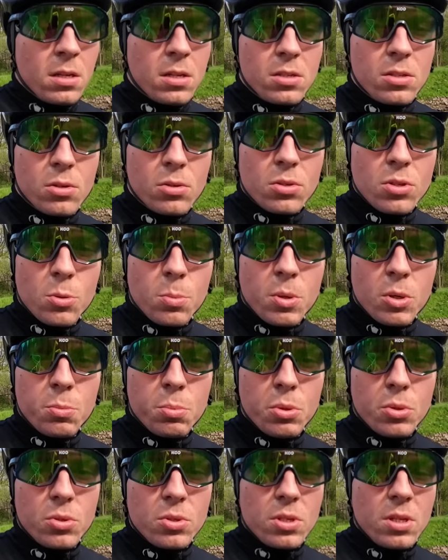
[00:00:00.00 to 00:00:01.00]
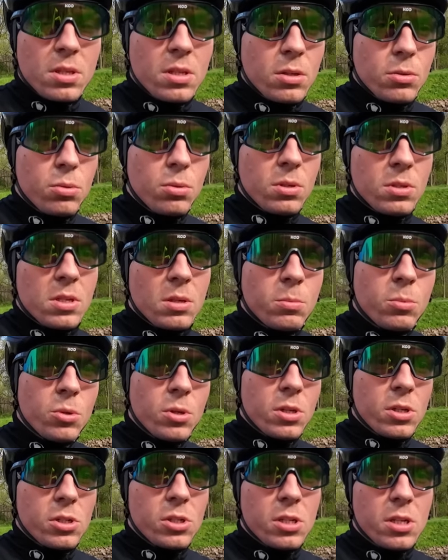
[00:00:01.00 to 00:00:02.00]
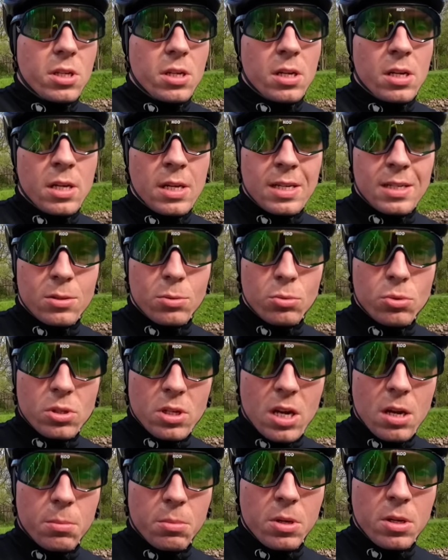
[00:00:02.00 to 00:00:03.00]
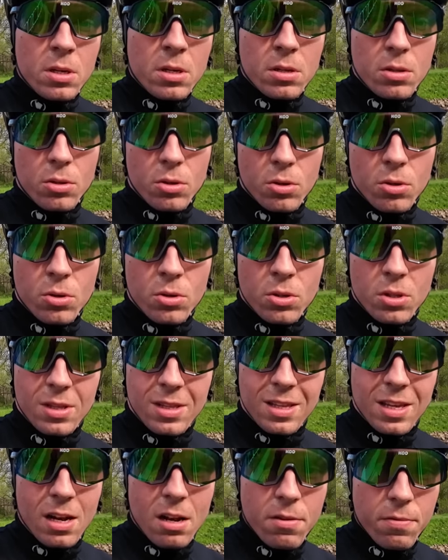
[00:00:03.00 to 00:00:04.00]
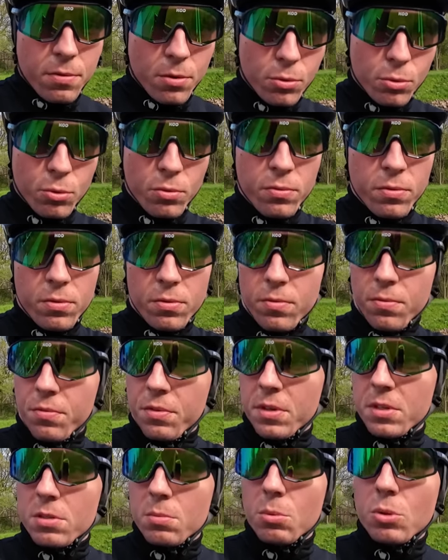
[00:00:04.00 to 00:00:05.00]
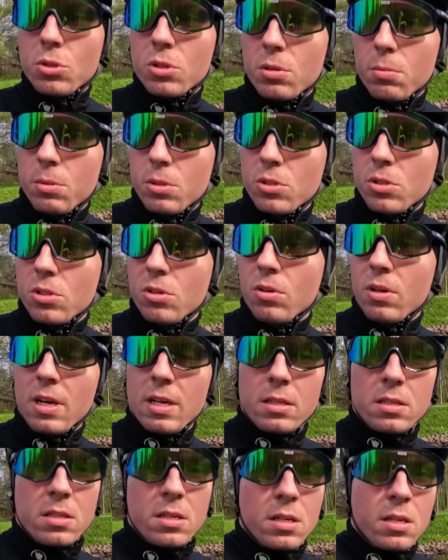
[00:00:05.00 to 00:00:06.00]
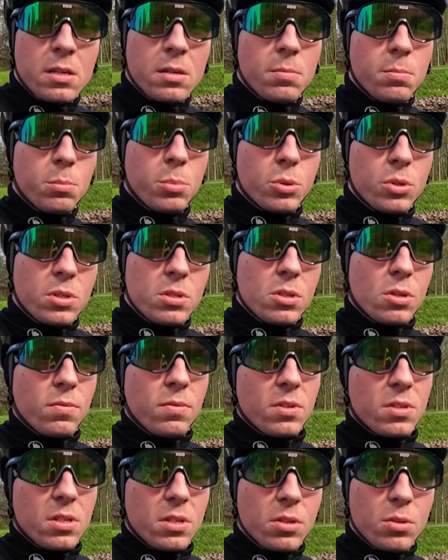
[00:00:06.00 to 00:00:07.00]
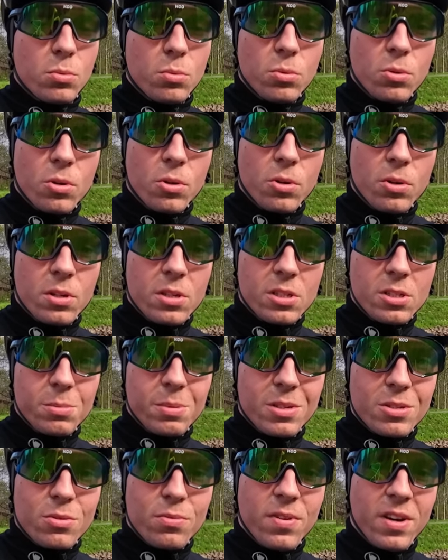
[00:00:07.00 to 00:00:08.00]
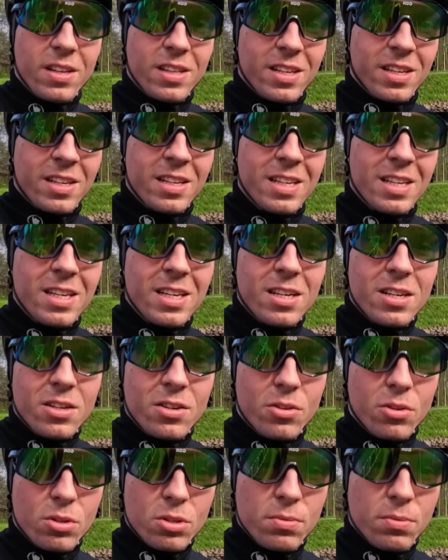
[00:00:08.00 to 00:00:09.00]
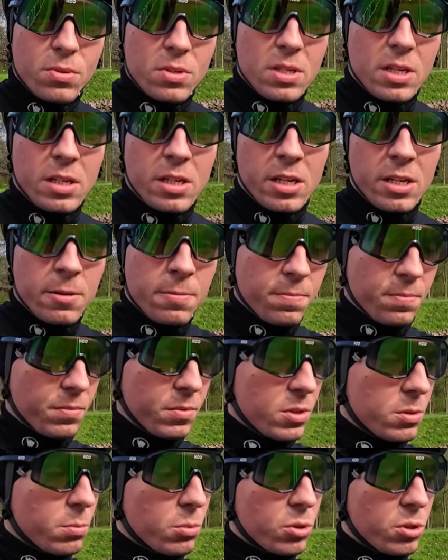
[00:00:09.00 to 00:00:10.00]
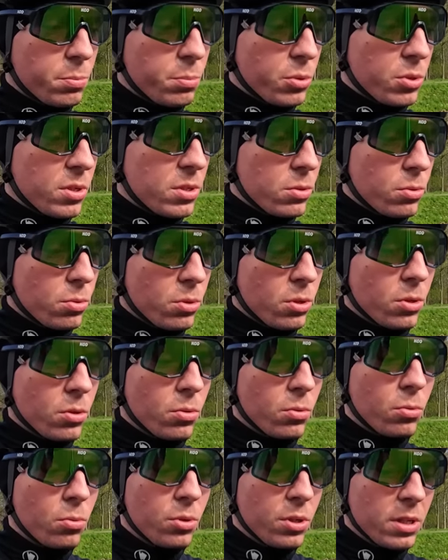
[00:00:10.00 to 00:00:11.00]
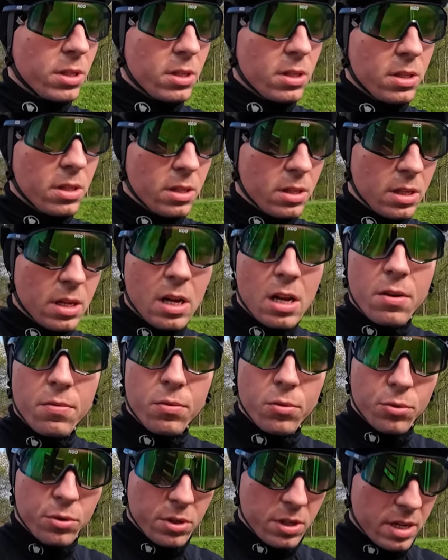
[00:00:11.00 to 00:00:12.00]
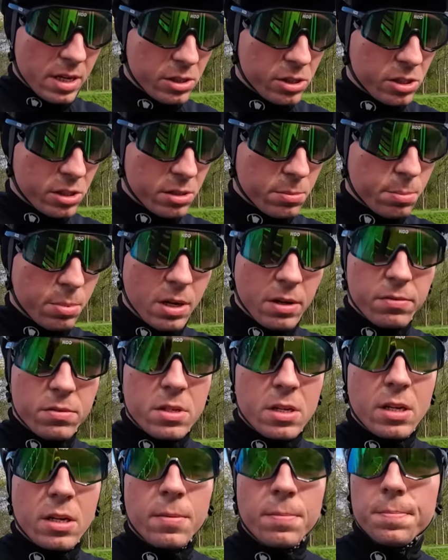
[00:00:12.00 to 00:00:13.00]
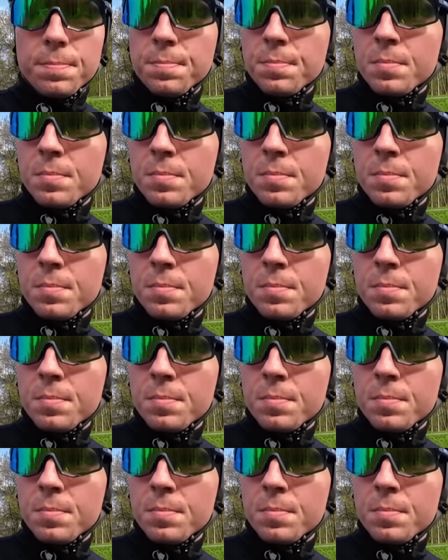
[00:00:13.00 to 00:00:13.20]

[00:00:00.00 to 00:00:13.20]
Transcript: Jest to osoba od producenta, który zajmuje się złączkami do telefonów, więc może będzie okazja potestować za niedługo jakieś bardzo fajne rozwiązanie, więc może potestuję ogólnie telefon, jak się sprawdza